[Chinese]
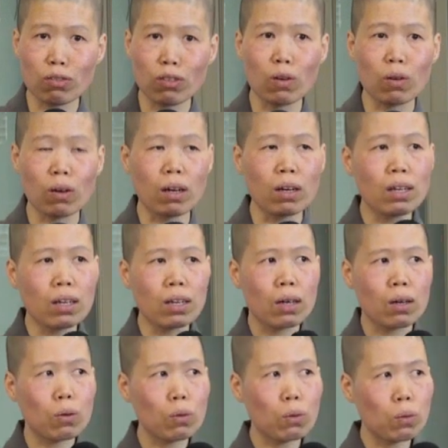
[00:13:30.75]
佛哈，
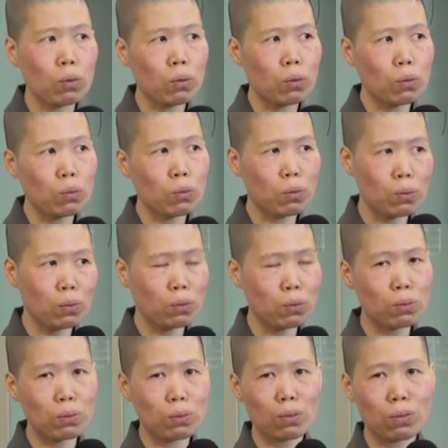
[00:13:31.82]
我我我
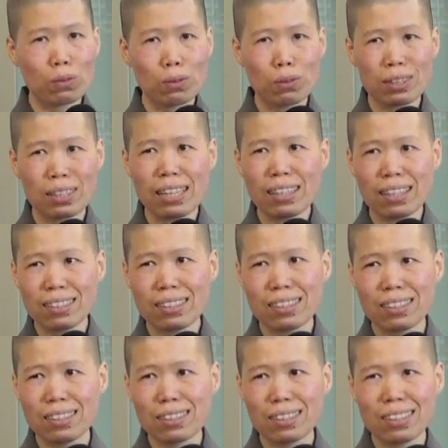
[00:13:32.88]
我当然
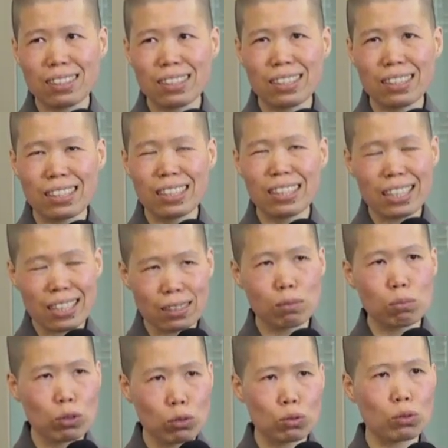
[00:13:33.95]
是呃应该
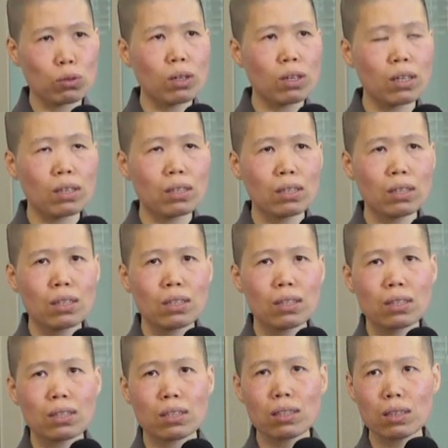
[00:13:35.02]
这么说哈。
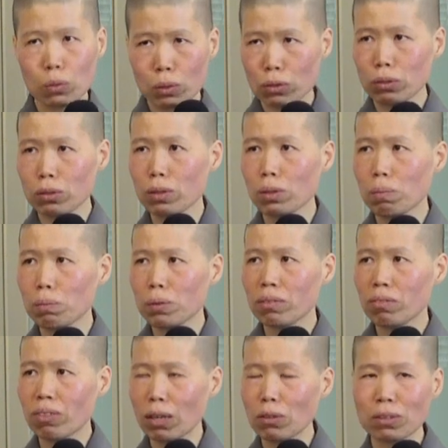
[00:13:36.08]
其实我觉得我
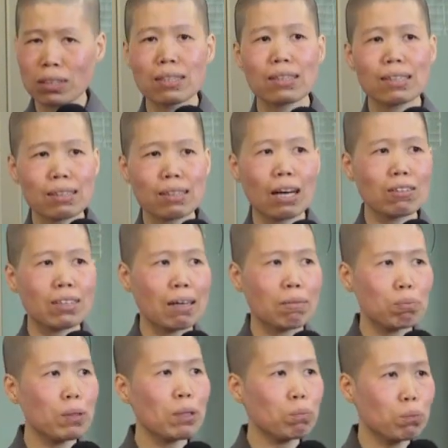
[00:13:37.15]
们法鼓山这个道
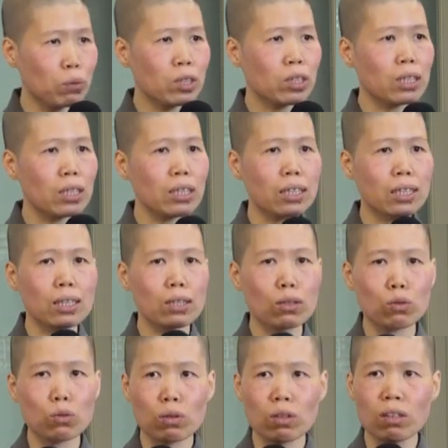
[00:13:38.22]
场，并不是一
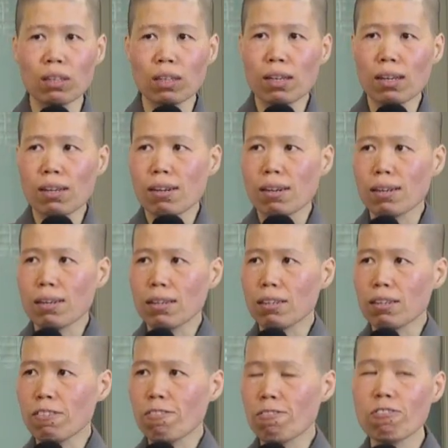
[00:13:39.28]
个说
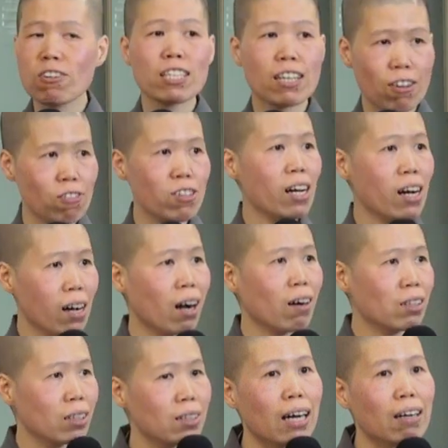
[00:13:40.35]
呃非常非常
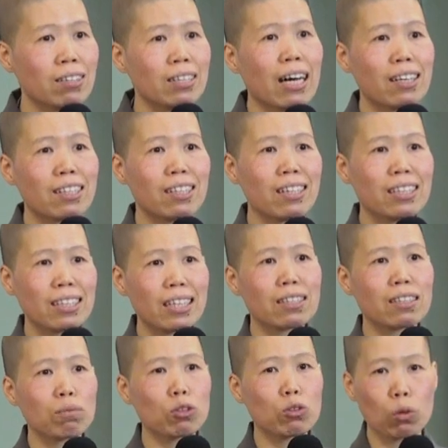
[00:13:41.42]
好的道场。应
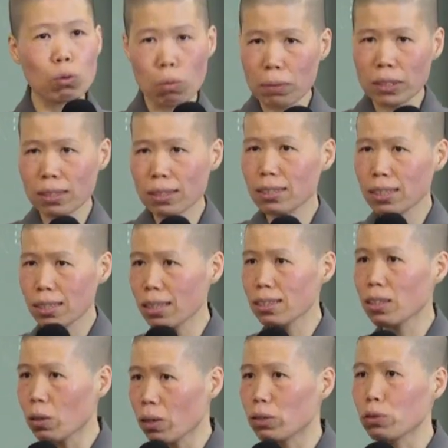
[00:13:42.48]
该这么说，我们其实也
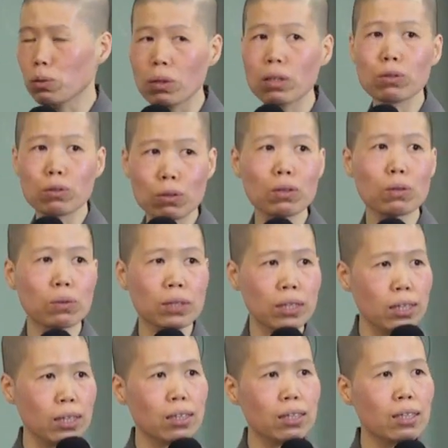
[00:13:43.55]
有很多很多
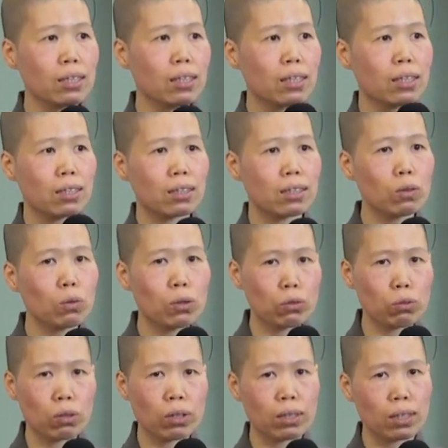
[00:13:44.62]
问题，可是我
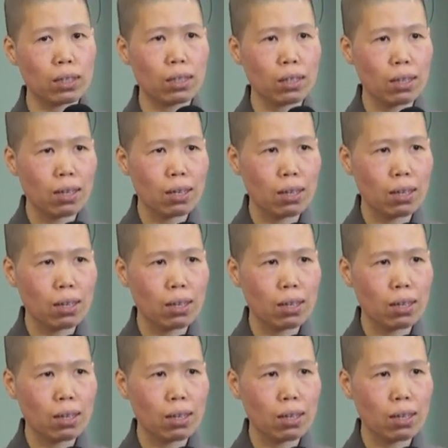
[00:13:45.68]
觉得，